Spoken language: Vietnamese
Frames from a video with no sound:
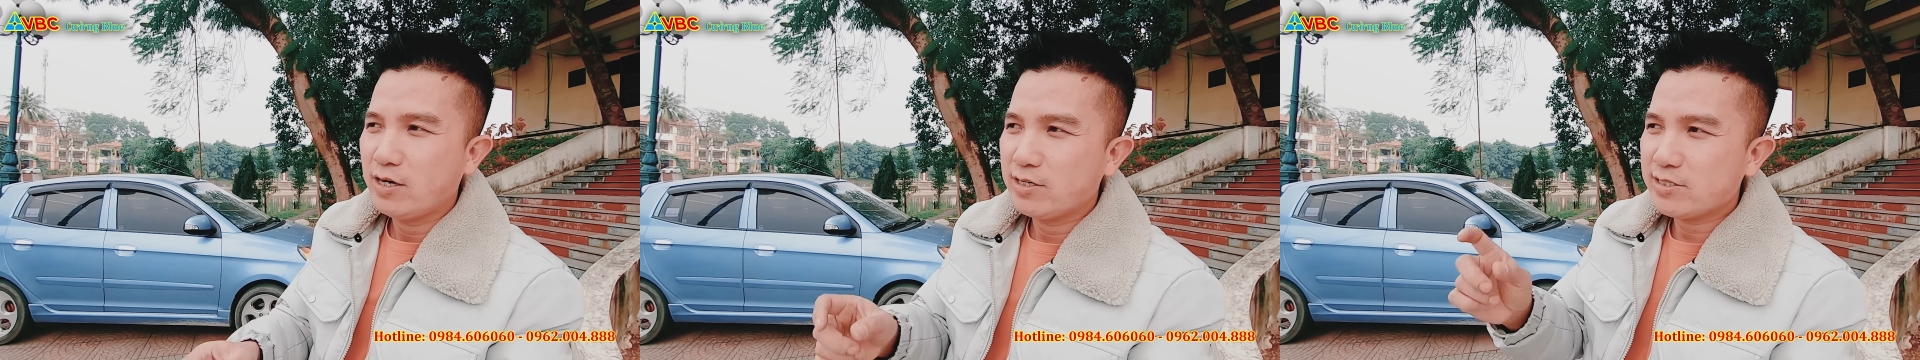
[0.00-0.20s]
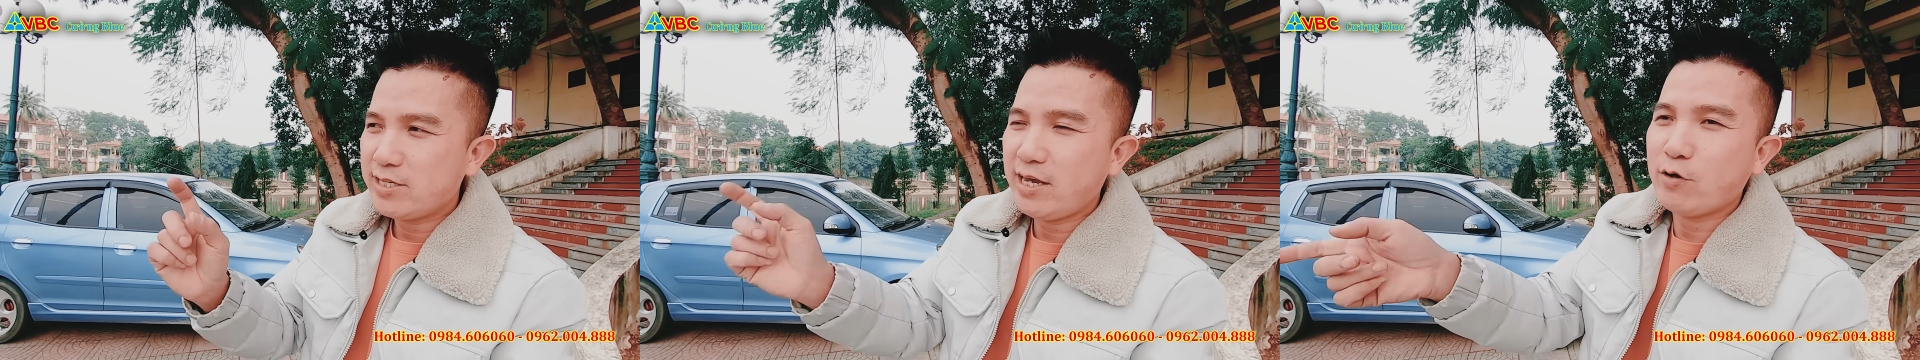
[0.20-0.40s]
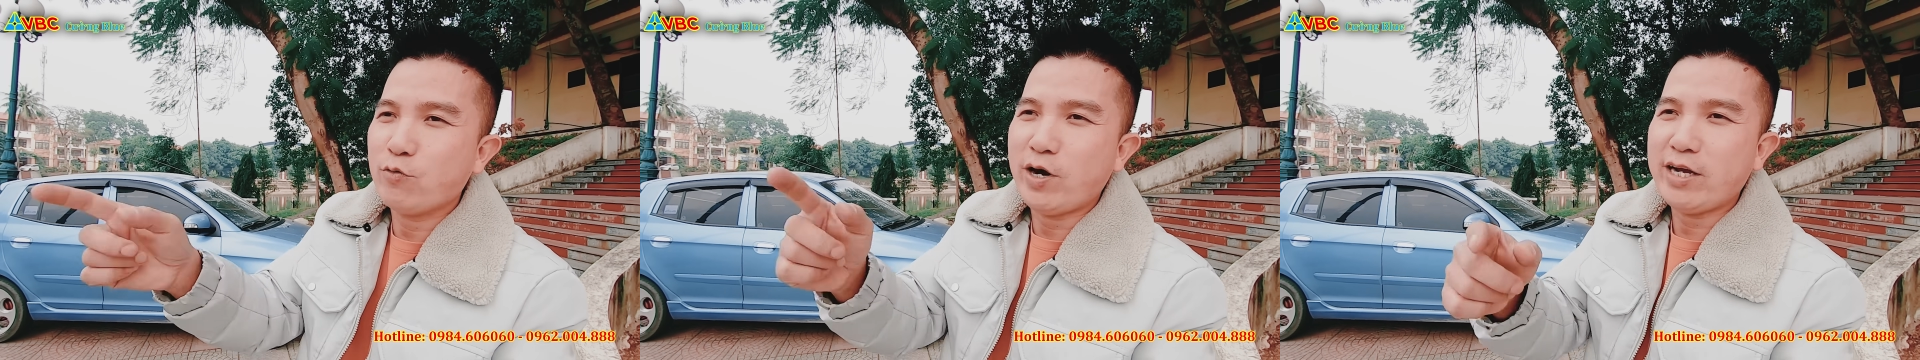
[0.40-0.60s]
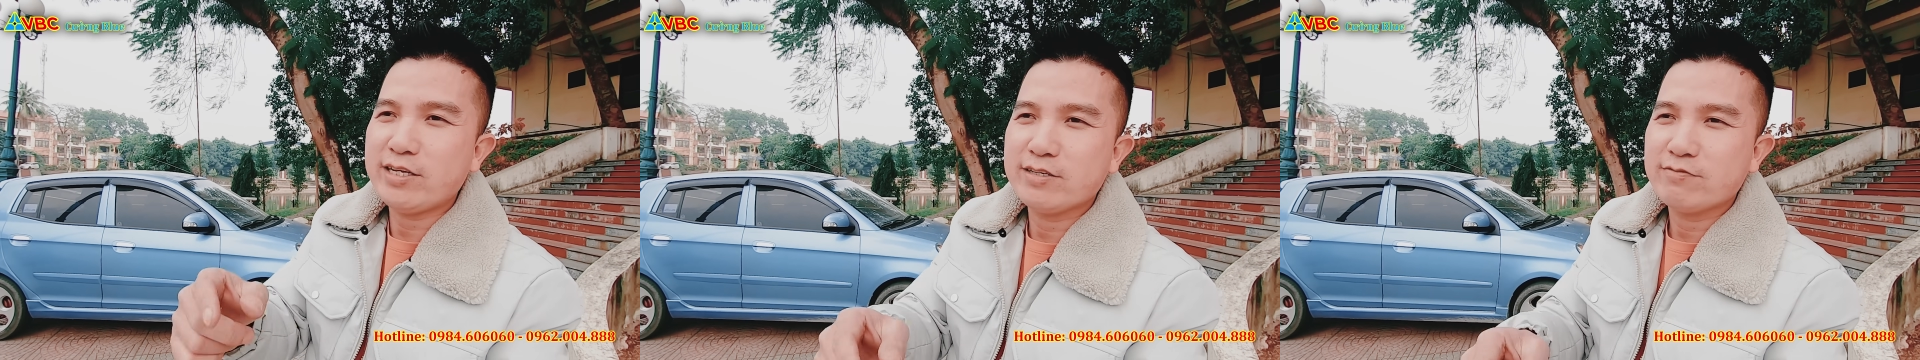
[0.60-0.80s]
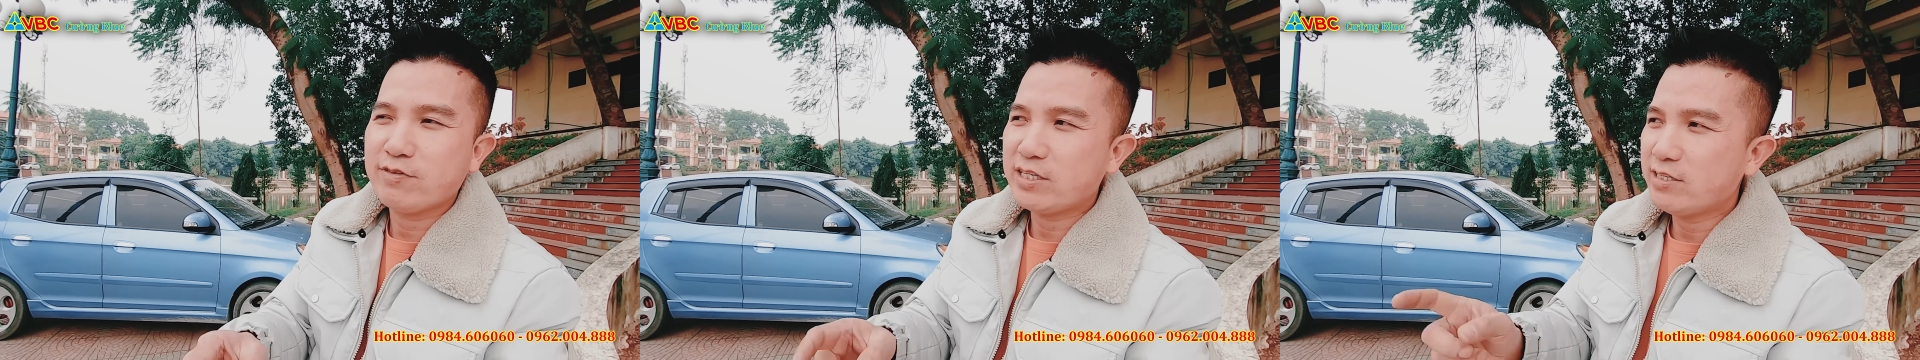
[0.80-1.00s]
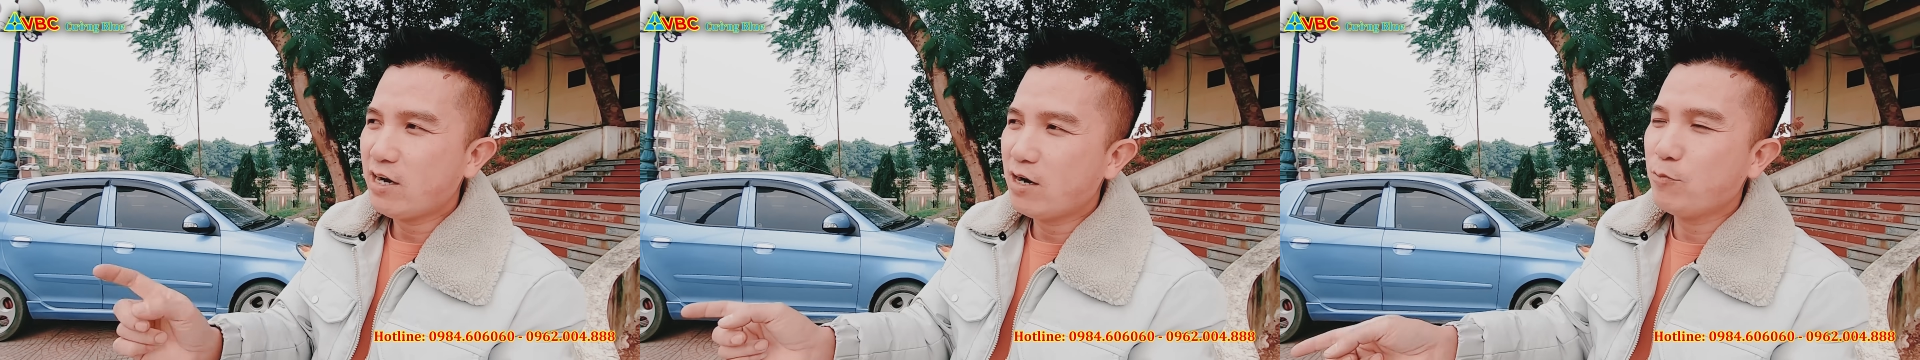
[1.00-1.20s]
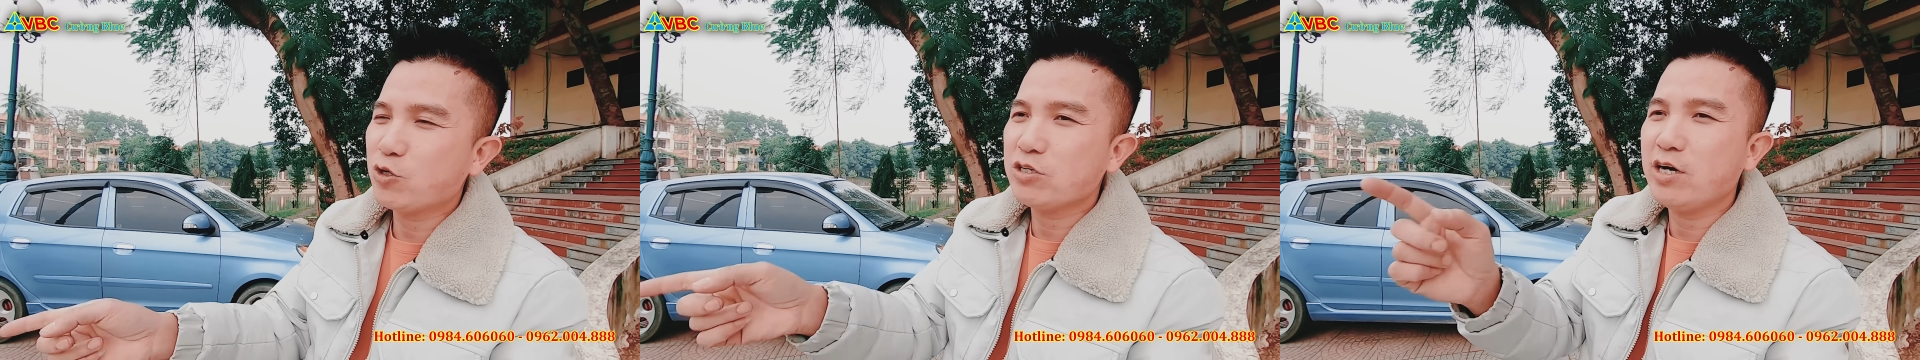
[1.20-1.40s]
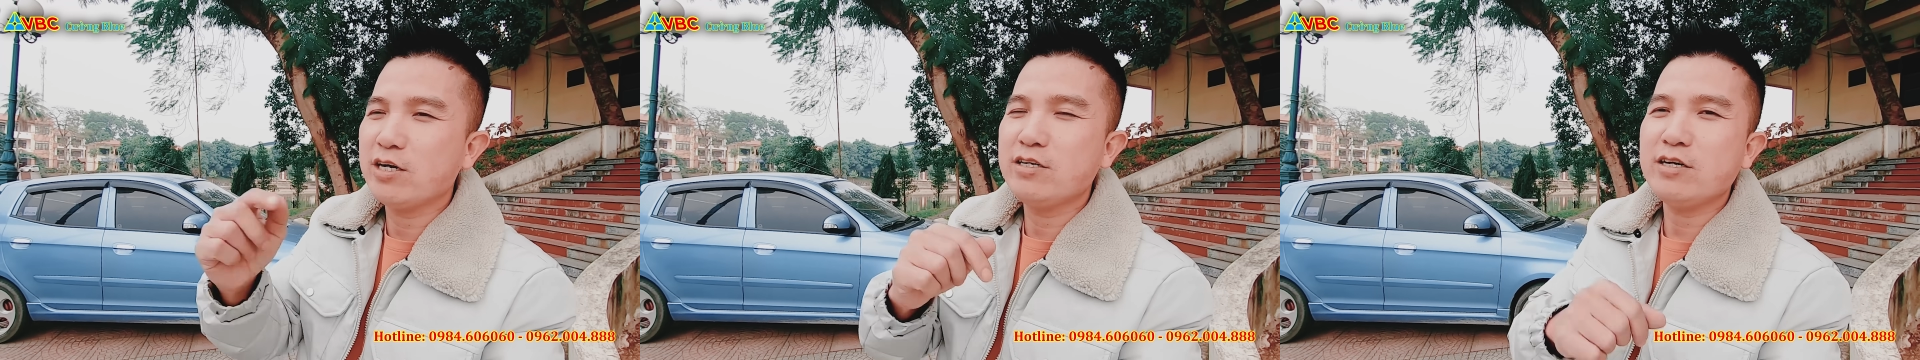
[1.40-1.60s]
uh, xe của anh và nhờ
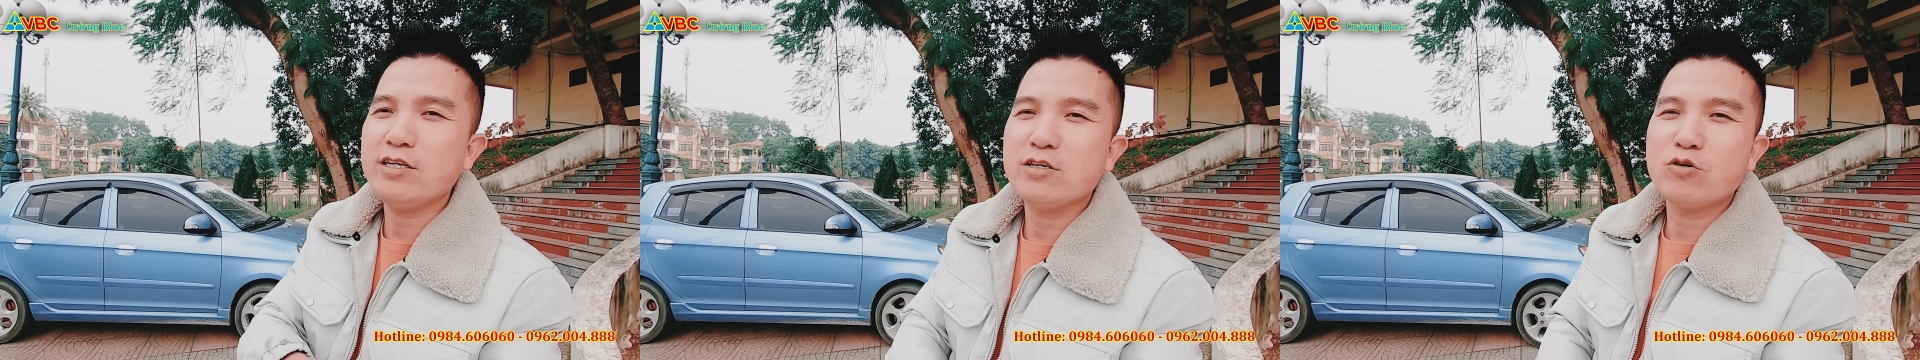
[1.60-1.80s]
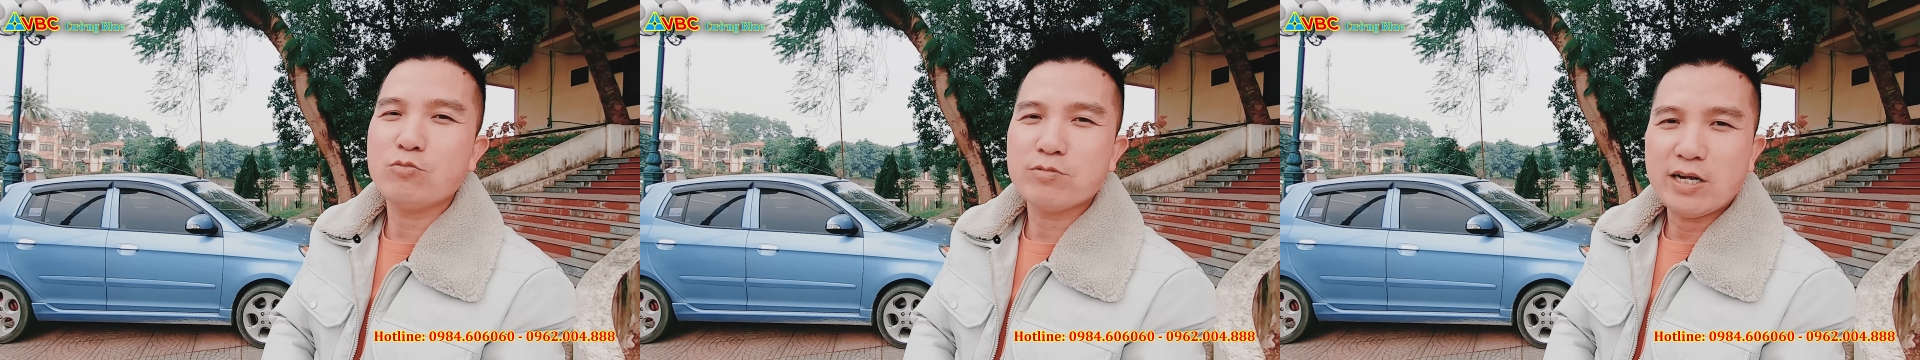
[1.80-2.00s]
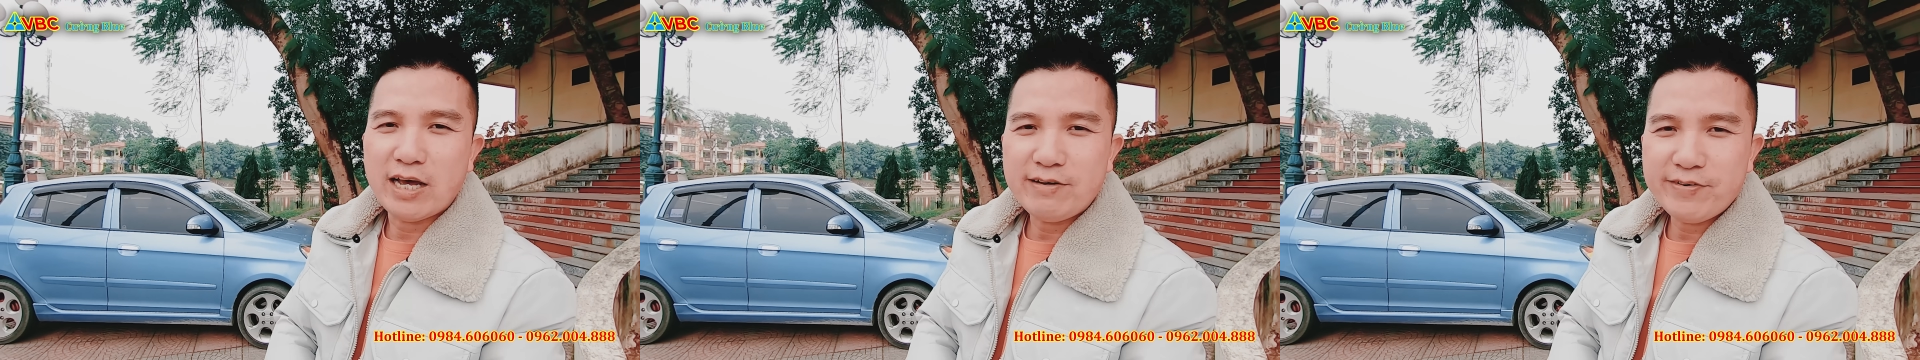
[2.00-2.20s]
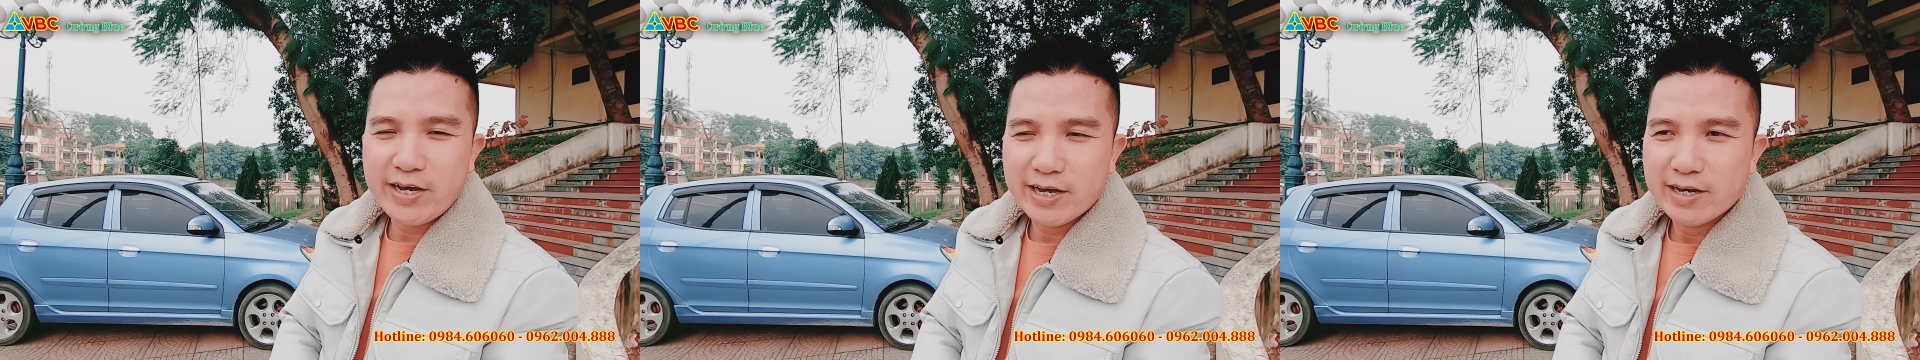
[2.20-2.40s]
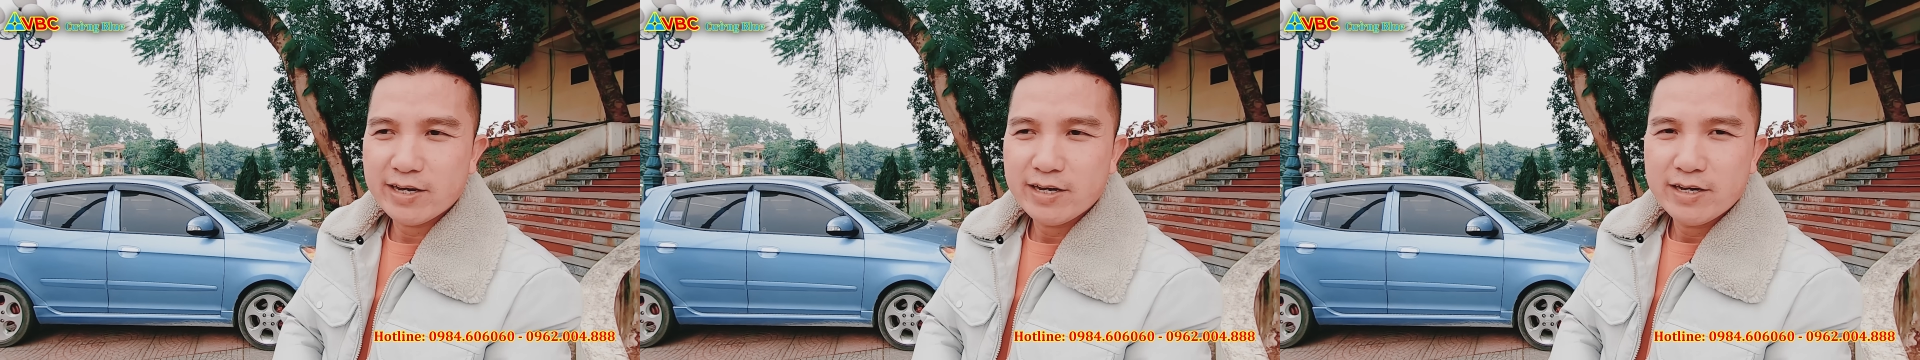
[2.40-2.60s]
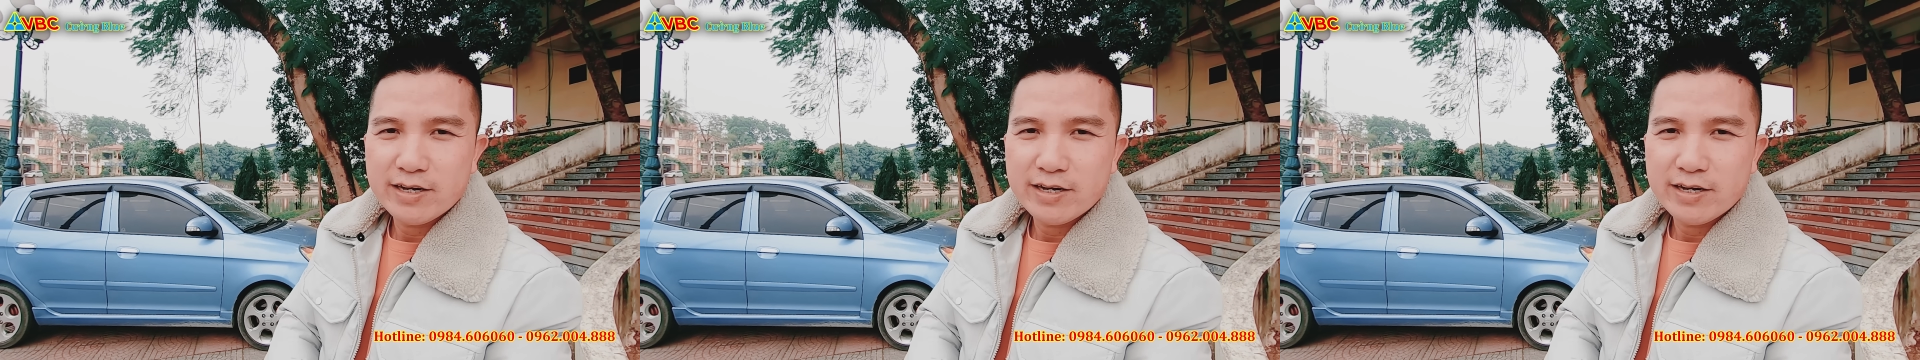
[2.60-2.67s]
một người nữa đi cùng để lái về